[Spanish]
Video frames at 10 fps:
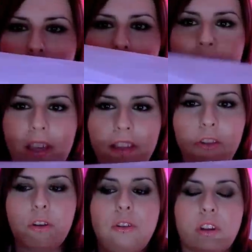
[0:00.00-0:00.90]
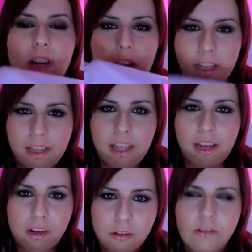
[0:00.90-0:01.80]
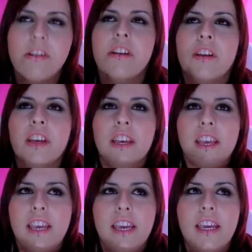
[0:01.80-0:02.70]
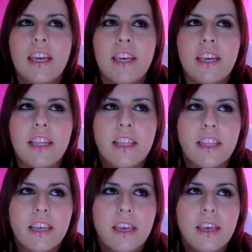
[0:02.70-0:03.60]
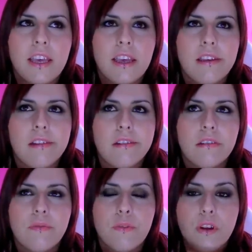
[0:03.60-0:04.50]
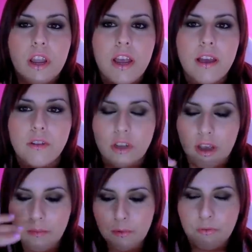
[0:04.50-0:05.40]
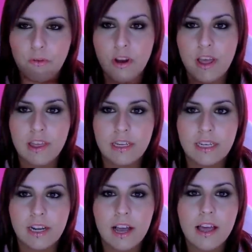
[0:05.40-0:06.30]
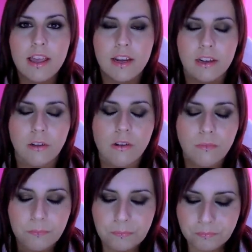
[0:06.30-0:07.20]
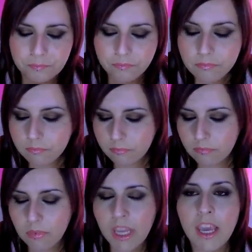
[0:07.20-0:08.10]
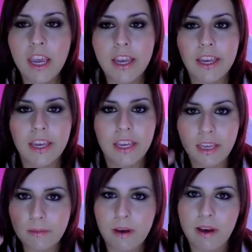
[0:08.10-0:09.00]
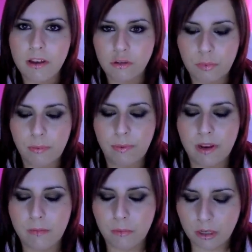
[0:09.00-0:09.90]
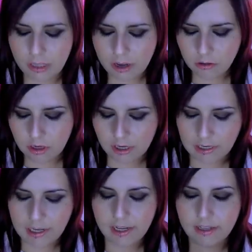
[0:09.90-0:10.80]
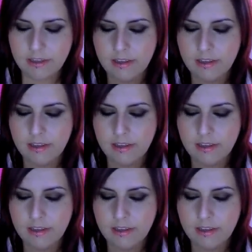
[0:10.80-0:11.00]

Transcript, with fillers: esto venía dentro de otra cajita de cartón y de eh, fuera, o sea, por fuera de esa caja de cartón eh, iba súper bien envuelta, o sea que